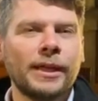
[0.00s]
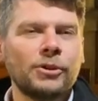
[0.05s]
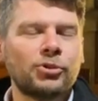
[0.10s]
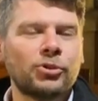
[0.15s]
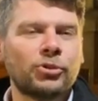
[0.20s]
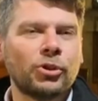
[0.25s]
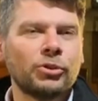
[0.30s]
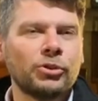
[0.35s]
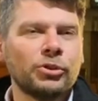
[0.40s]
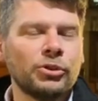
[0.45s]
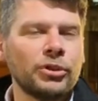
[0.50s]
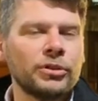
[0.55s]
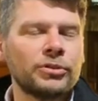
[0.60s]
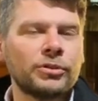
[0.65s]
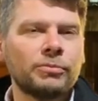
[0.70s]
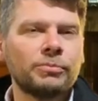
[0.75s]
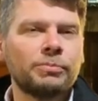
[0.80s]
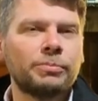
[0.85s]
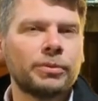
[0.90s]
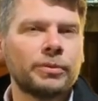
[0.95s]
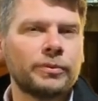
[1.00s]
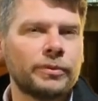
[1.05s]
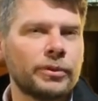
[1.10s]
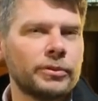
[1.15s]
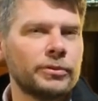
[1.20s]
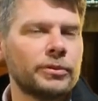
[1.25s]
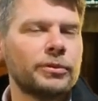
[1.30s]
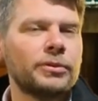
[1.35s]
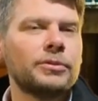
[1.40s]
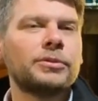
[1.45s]
Czy to nie są
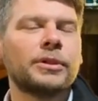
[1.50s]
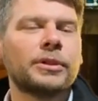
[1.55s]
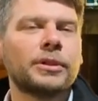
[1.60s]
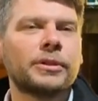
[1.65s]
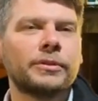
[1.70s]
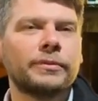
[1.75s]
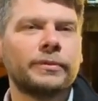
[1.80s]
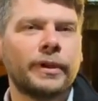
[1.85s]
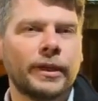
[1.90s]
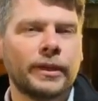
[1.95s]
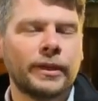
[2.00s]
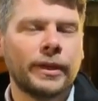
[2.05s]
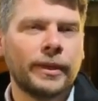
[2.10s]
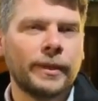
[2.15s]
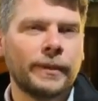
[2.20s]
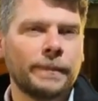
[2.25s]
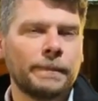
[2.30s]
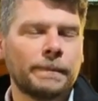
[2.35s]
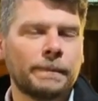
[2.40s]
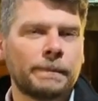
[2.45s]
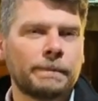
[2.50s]
powody do dziękowania?